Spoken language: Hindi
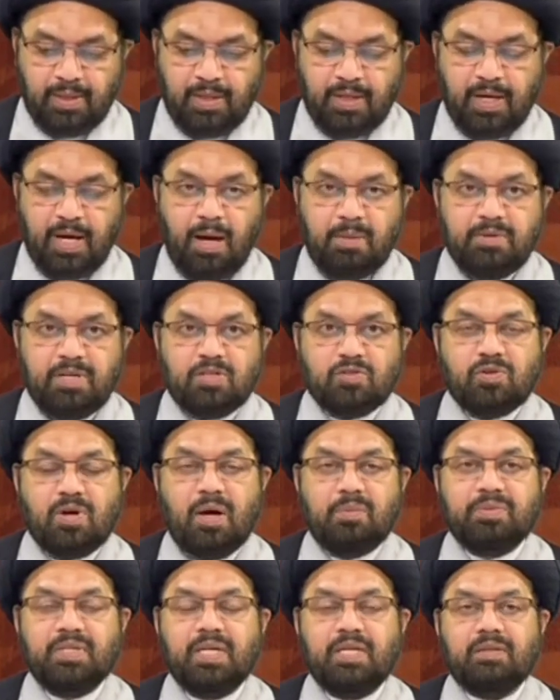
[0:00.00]
अब ये जो
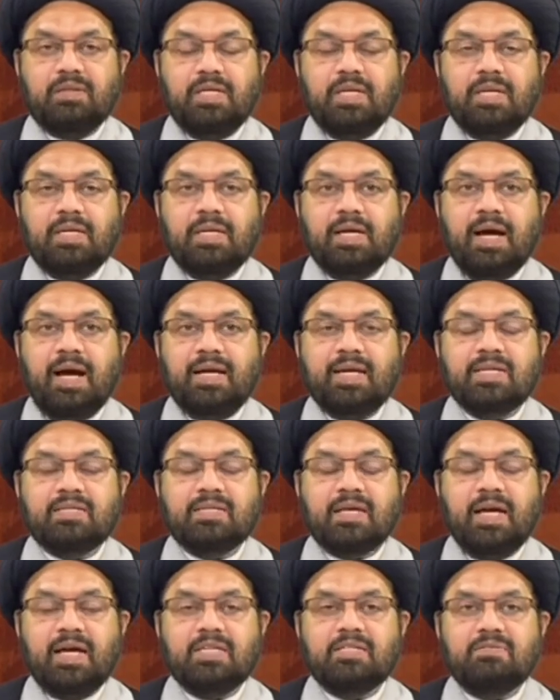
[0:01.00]
आप देखते हैं कि आई एस
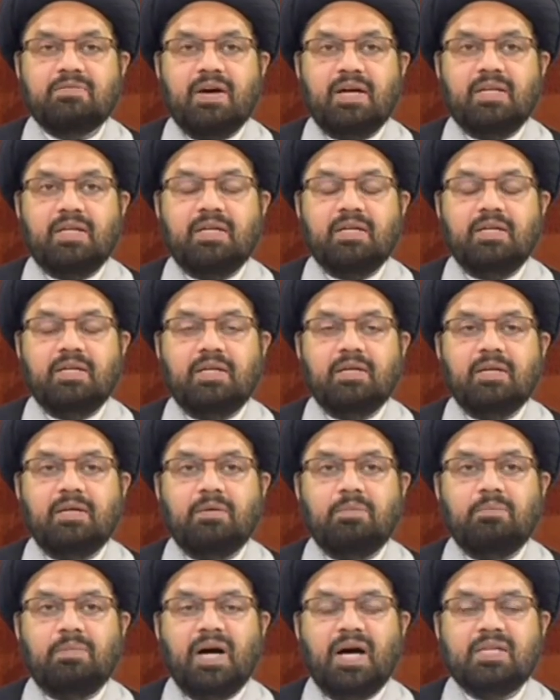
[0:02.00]
आई एस वाले
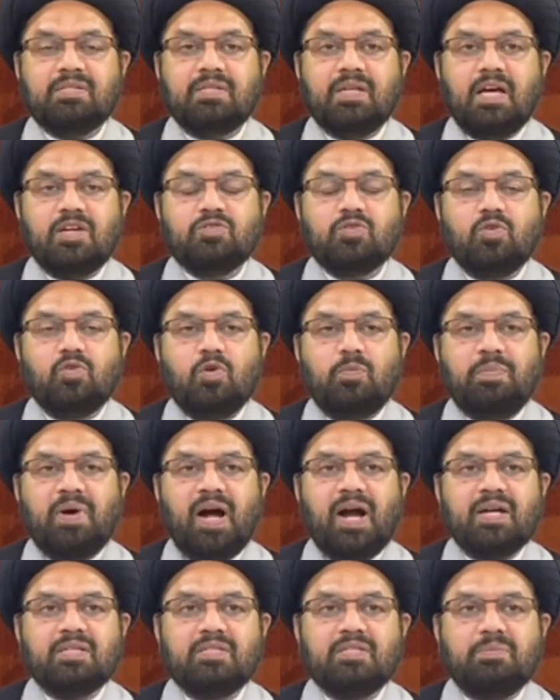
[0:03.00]
बाज लाशों को
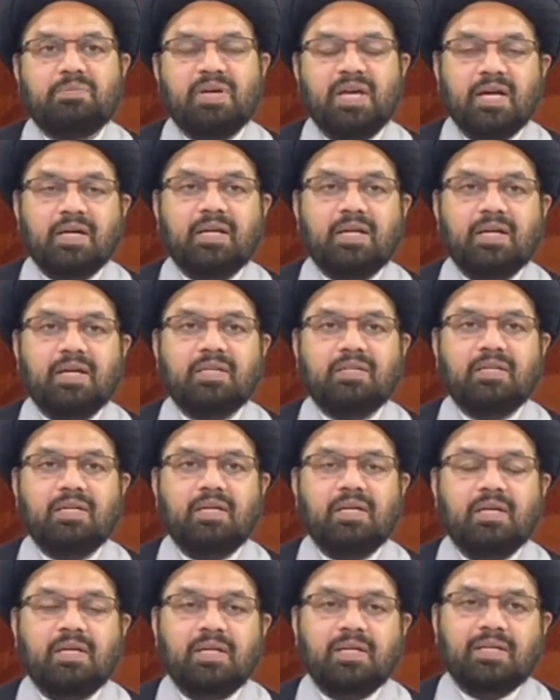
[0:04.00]
पहाड़ से फेंक रहे थे
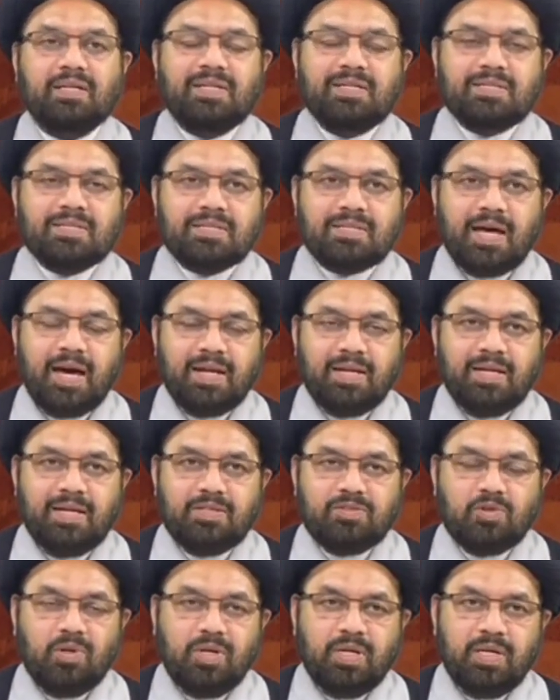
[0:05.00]
ये सारे
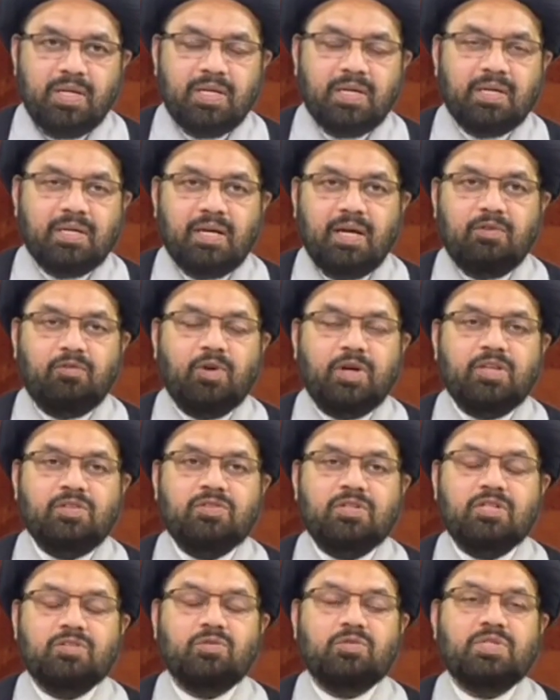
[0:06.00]
जो लिंक हैं वो इन
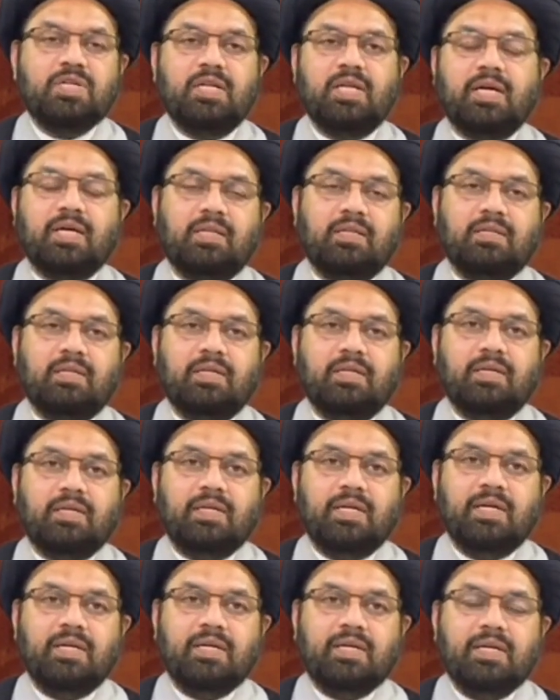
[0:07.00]
चीज़ों से निकलते हैं कि
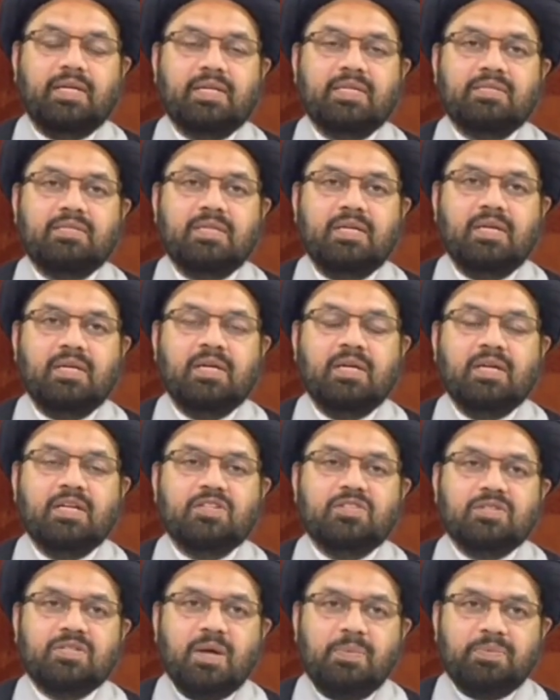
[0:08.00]
इनके नज़दीक
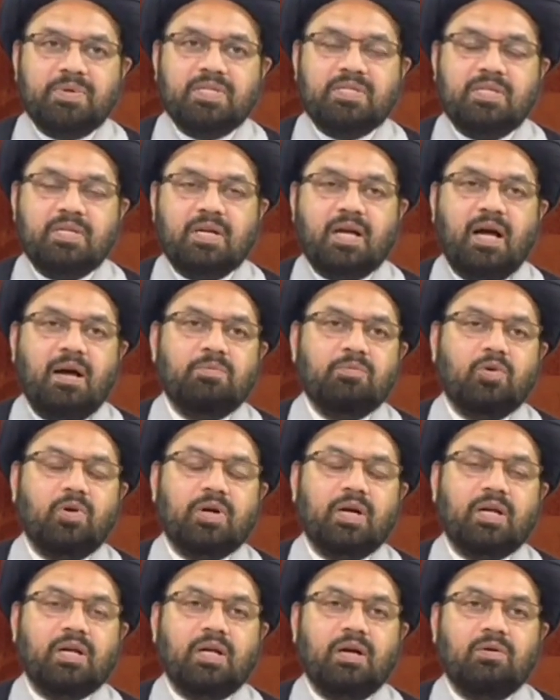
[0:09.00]
जब किसी काम को
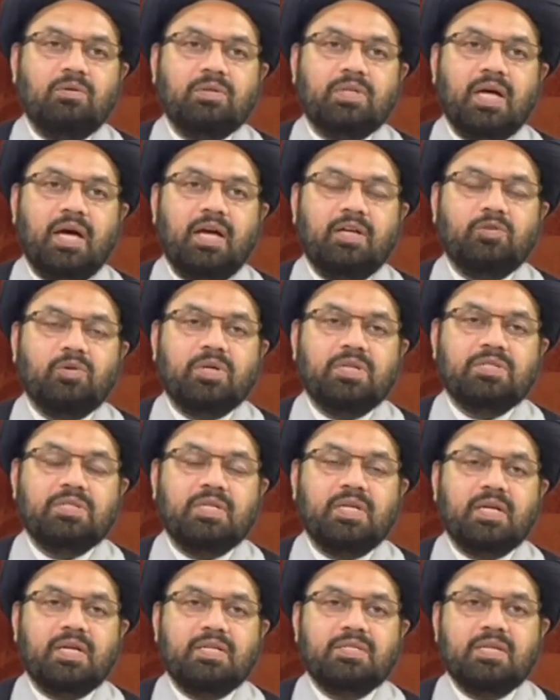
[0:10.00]
करना होता है तो किसी
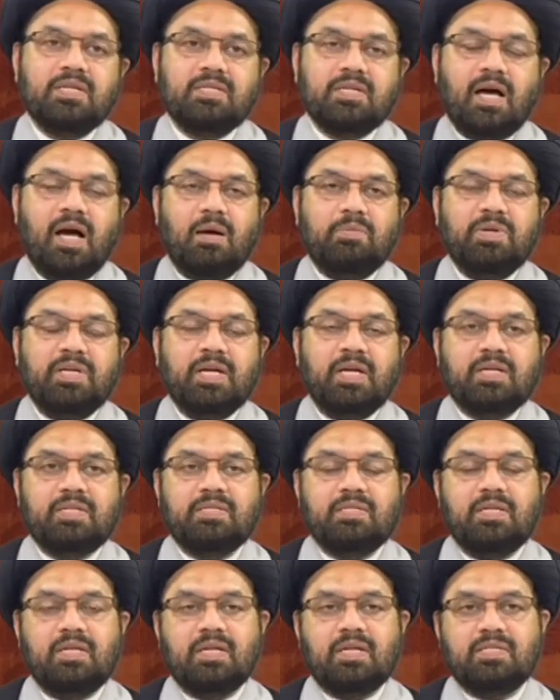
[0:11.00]
ना किसी सहाबी या
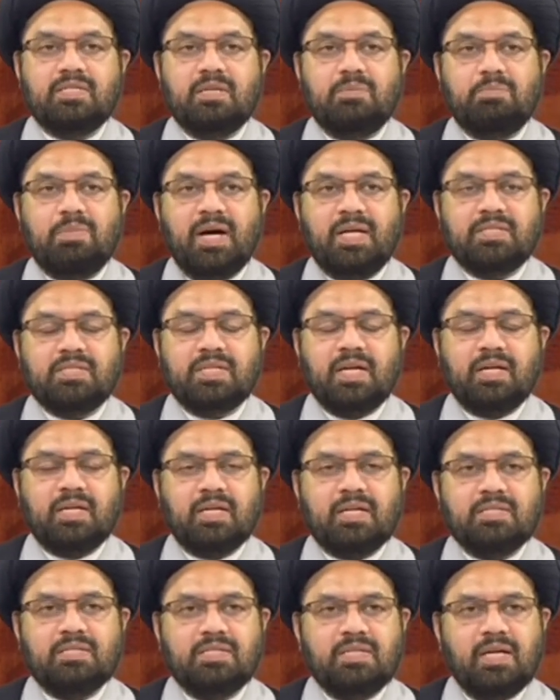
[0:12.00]
किसी ना किसी बादशाह के
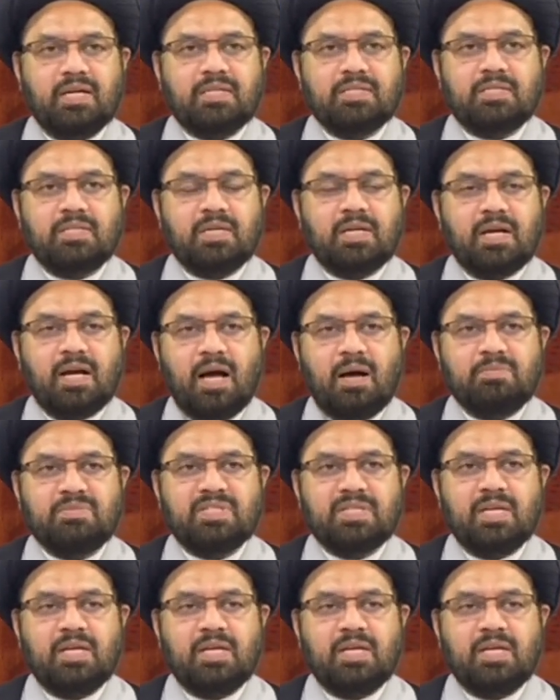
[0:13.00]
किसी ना किसी काम से